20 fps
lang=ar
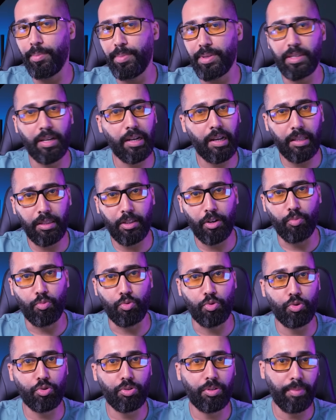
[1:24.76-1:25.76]
انا مثلا كنديرهم
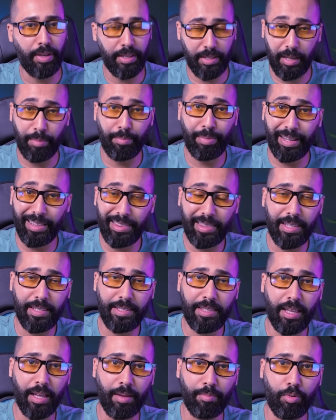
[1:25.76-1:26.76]
بجوج حيت كنبغي
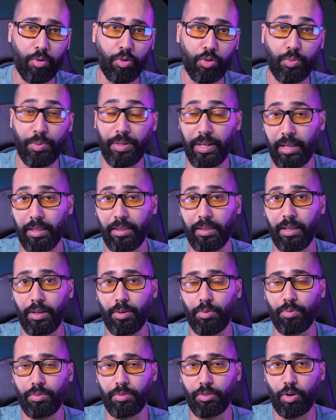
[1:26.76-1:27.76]
نتيستي ان برودوي
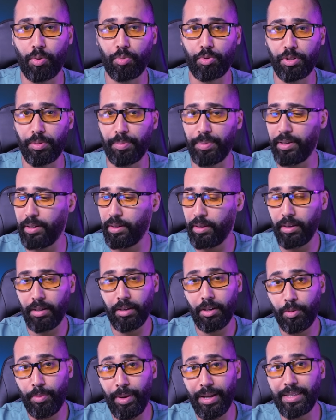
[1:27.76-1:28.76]
كنديرو دروب شيبين
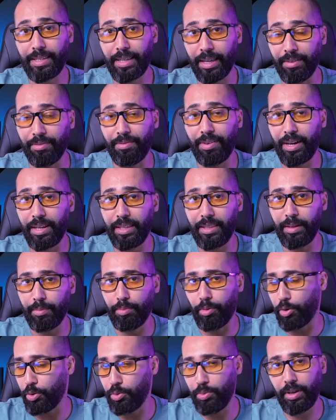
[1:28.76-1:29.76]
وحيت كنفاليدي
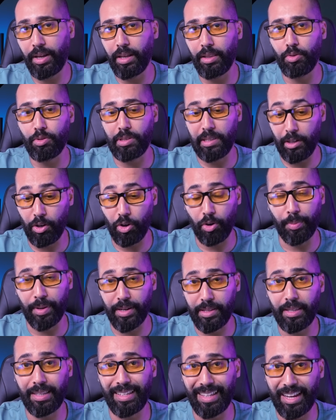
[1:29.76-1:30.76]
البرودوي كندوز الاي
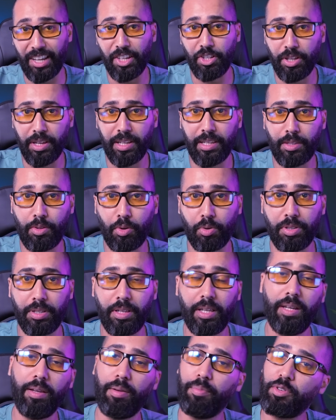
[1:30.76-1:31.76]
كوميرس هذا كنشري ستوك
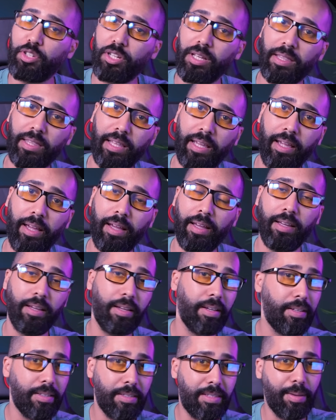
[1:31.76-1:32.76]
ديالي باش كنطيح
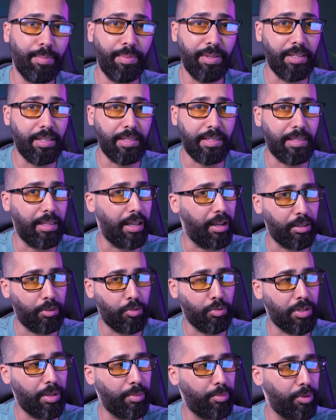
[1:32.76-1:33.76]
الثمن ديال السلعه
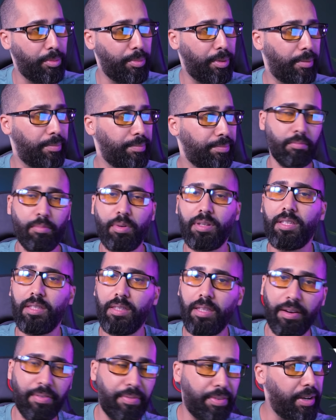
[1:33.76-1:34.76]
تو سامبلومون بغيتي
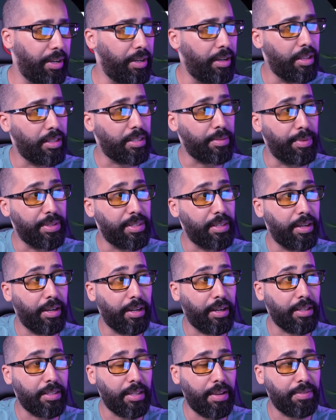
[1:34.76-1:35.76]
دير فريلانس
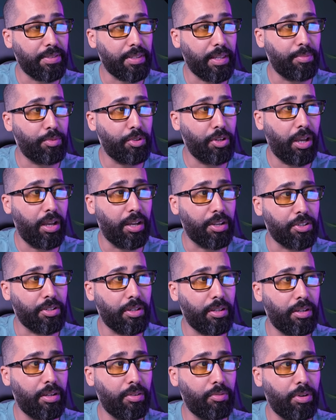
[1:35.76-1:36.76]
مثلا كتعرف تصايب شي
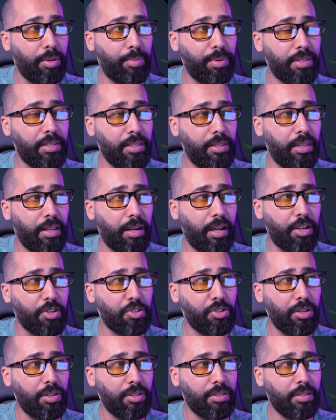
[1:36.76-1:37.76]
حاجه ولا بغيتي دير
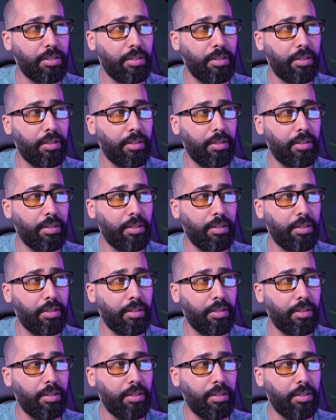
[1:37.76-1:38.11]
اجونس